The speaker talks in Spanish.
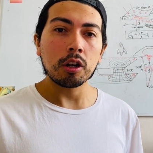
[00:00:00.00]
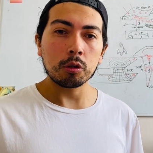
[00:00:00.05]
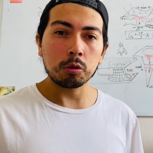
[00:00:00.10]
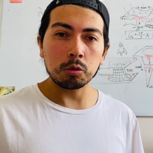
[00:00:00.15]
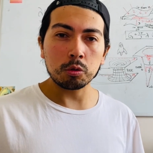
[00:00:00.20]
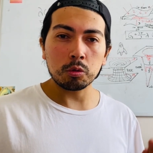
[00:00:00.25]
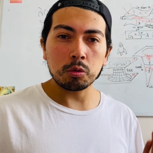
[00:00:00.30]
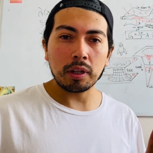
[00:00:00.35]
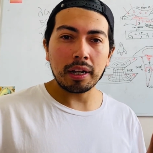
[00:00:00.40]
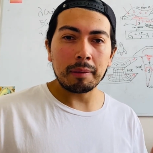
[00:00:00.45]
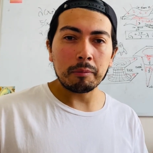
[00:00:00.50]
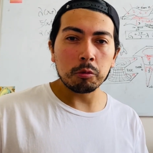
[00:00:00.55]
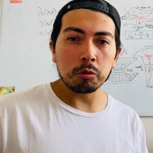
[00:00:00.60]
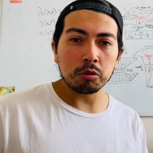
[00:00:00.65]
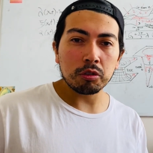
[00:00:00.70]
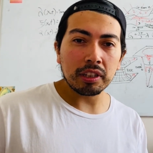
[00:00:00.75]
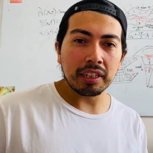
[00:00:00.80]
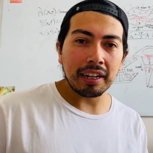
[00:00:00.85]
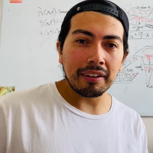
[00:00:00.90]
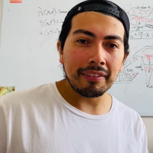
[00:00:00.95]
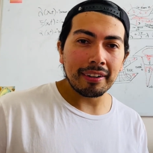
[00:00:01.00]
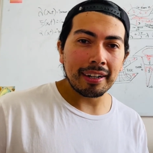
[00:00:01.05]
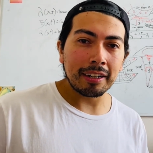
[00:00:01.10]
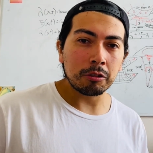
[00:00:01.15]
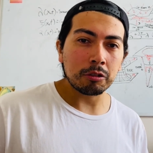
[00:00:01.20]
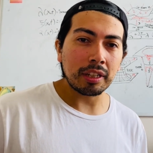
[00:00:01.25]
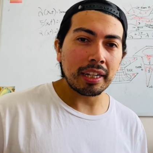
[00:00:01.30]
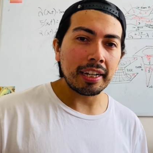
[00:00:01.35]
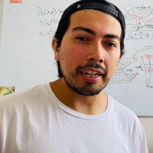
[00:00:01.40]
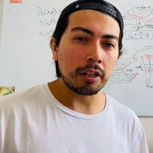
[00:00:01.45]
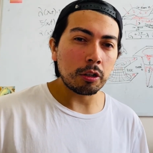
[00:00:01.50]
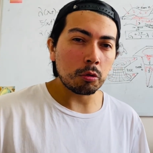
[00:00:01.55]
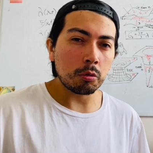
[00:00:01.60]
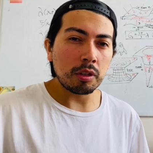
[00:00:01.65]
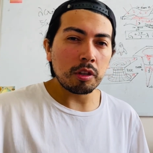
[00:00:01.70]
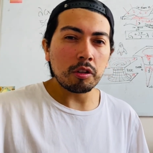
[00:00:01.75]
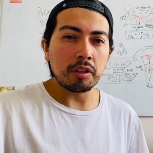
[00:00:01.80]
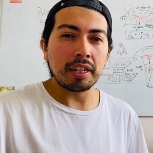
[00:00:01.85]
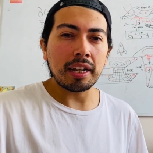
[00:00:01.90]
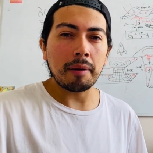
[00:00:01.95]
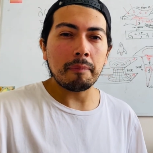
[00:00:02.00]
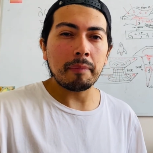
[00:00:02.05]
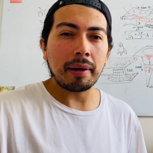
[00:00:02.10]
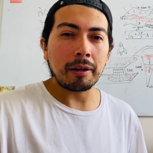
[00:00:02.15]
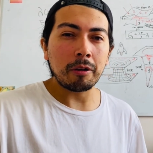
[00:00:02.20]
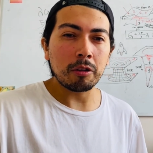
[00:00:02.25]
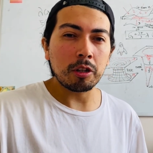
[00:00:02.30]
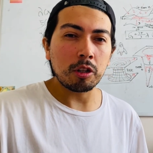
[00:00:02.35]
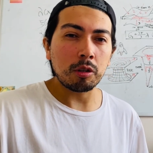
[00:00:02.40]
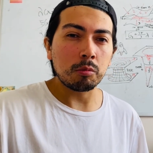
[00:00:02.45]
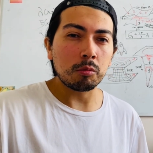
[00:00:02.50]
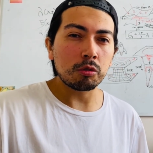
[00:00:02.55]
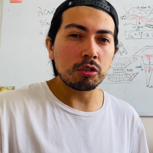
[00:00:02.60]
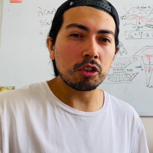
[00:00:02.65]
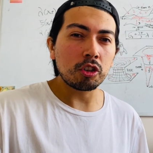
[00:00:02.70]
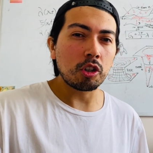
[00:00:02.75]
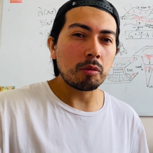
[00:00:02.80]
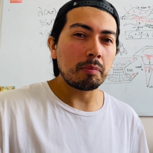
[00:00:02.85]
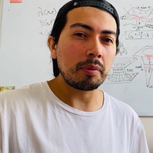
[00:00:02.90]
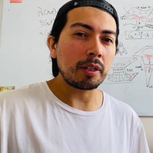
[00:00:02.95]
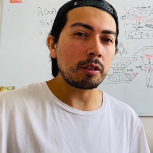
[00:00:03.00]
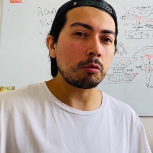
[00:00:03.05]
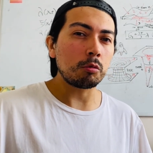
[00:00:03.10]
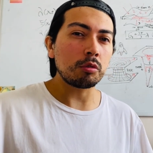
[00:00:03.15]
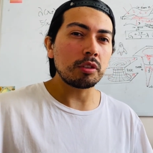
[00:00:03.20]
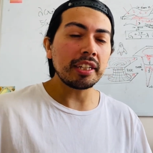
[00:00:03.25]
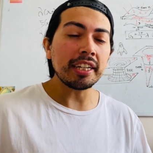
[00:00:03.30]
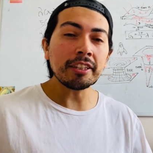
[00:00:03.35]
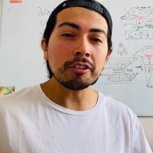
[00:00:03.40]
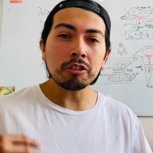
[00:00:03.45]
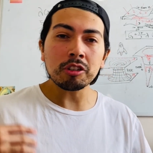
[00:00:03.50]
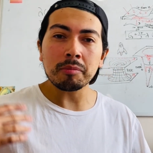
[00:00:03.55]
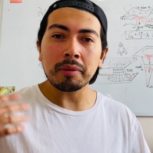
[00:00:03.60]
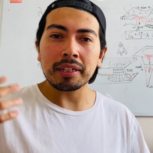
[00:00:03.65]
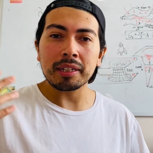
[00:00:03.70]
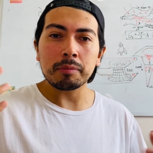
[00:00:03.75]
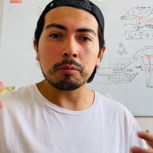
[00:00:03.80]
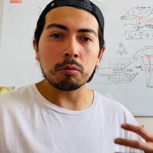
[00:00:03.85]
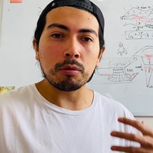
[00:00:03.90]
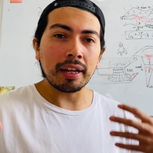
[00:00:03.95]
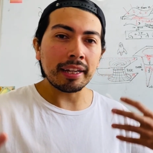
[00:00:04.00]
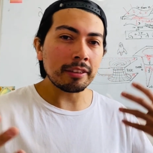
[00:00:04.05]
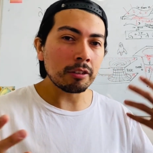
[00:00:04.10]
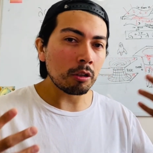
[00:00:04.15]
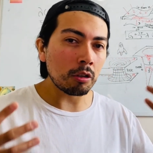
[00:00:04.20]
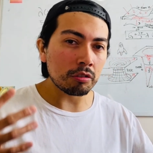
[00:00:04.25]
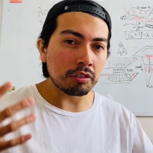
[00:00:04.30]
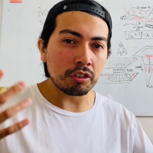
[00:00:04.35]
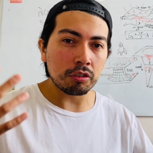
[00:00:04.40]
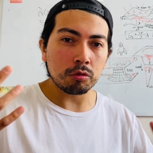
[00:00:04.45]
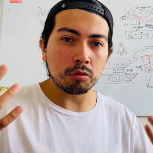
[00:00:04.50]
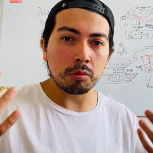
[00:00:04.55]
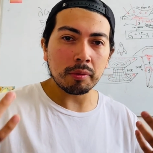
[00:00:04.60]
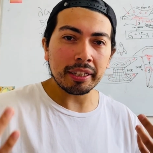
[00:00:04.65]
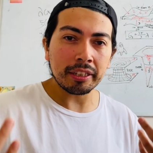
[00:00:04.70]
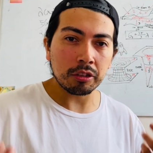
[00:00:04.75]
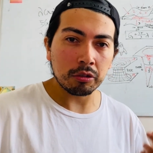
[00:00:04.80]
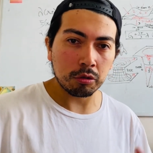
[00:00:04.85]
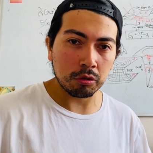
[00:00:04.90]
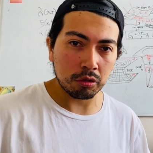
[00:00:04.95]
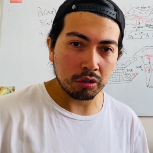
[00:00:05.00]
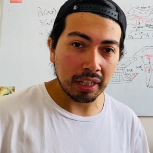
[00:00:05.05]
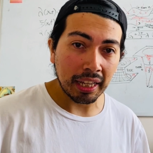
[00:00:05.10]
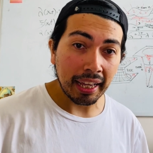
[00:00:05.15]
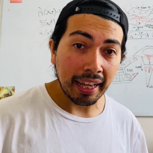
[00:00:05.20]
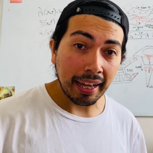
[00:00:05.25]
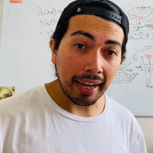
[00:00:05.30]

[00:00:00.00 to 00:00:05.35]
Junto a la música van a notar el ruido de las manos de los músicos percutiendo y manipulando los instrumentos,